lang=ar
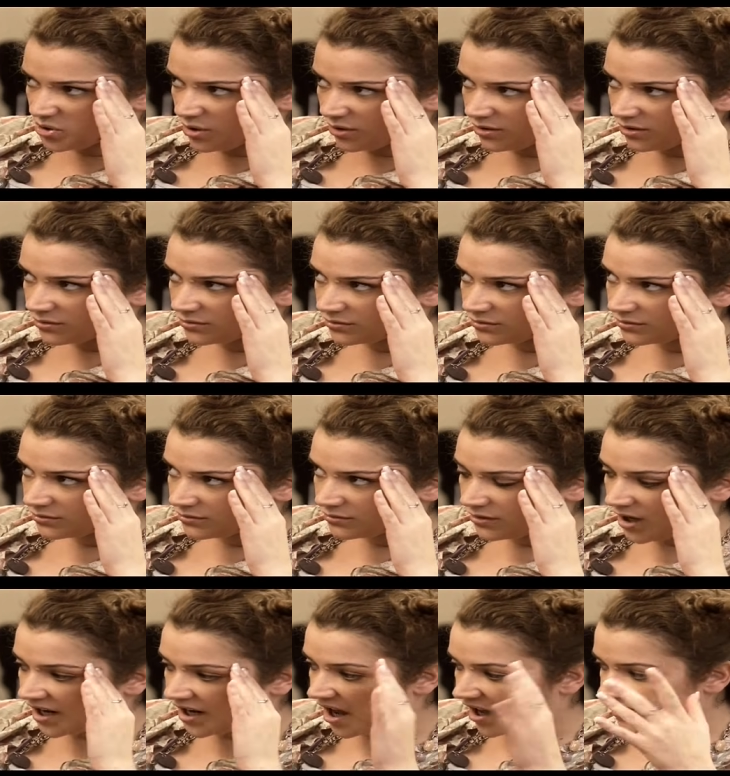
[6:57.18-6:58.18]
سور
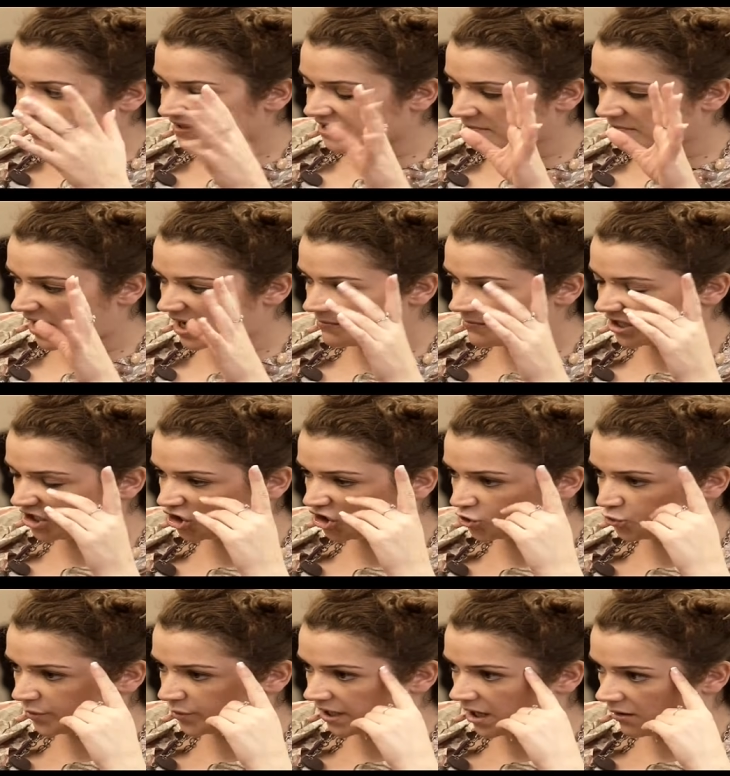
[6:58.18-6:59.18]
على الاقل انت معلمه شي
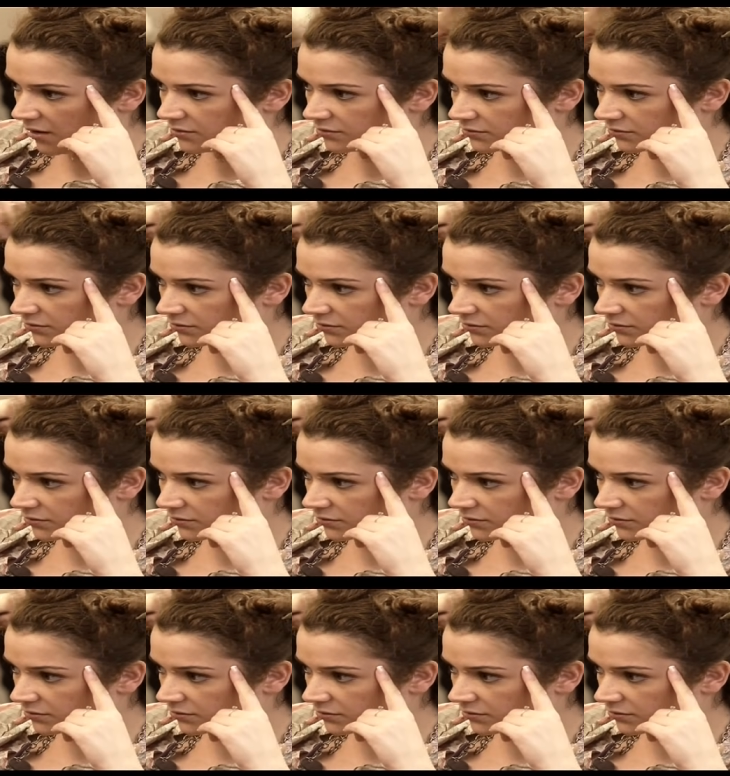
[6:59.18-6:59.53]
شويه